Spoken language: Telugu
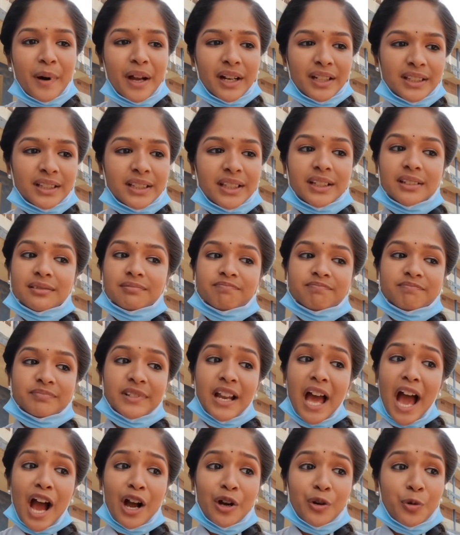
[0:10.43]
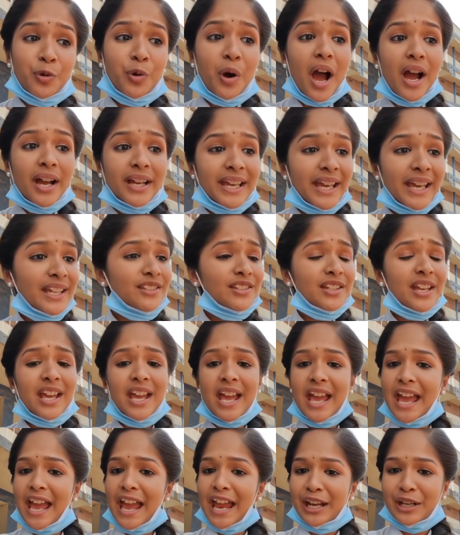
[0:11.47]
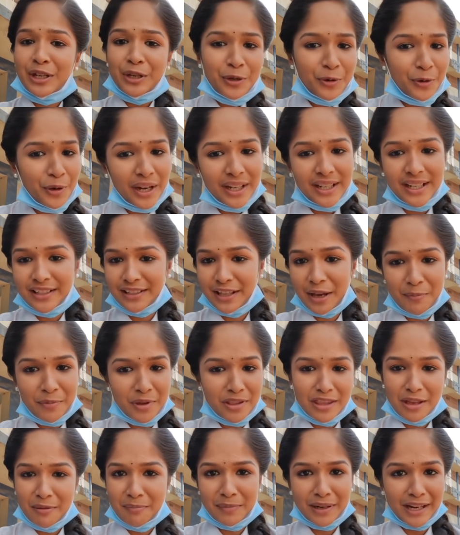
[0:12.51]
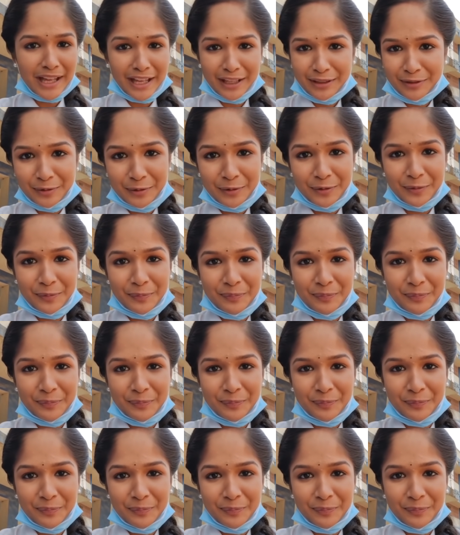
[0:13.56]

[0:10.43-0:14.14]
బట్ నాకు ఆ కేసుకి ఎటువంటి సంబంధం లేదు